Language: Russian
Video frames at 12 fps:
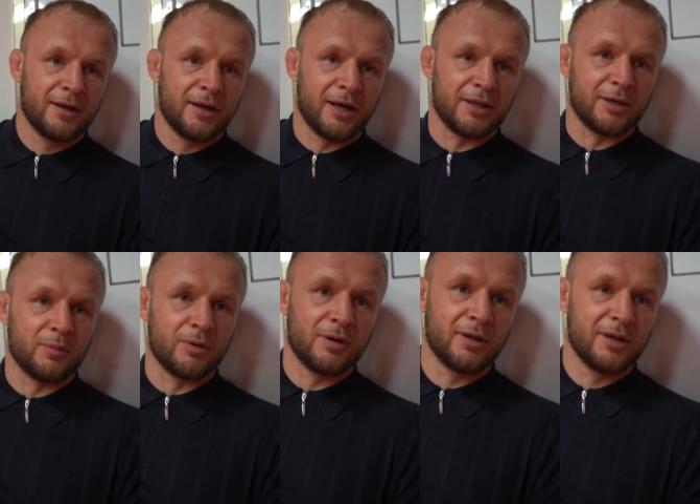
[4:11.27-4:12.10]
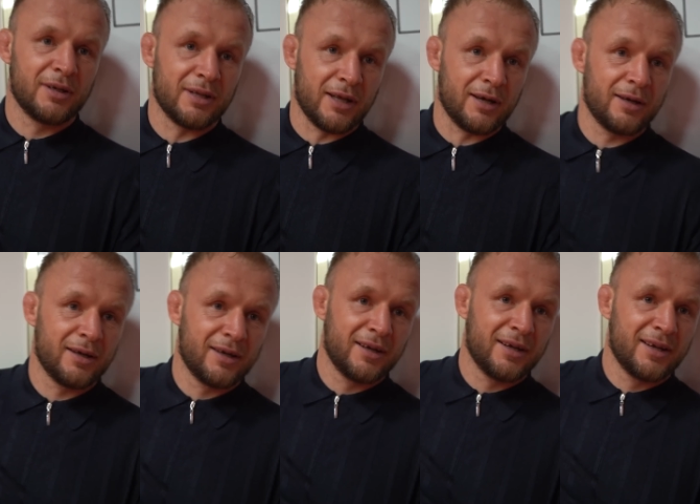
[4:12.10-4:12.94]
так он это тоже знает, он сказал, что
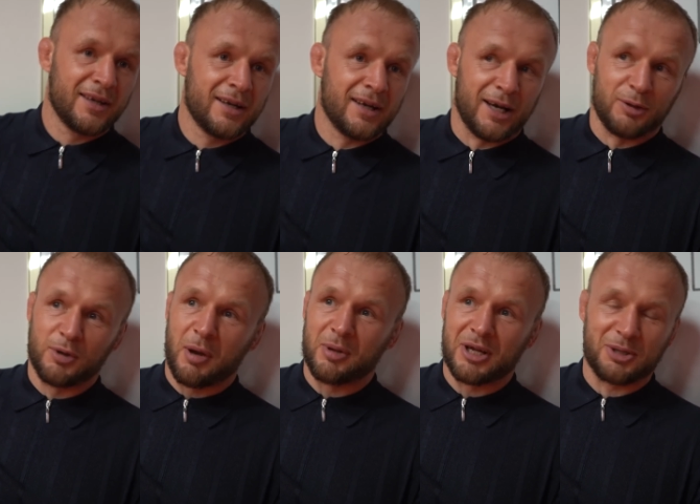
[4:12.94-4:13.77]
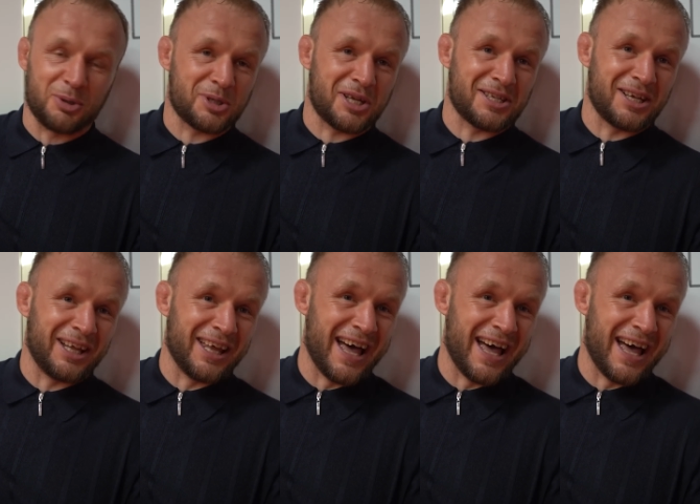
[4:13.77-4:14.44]
знает. А, ну я ему, наверное, тоже сказал.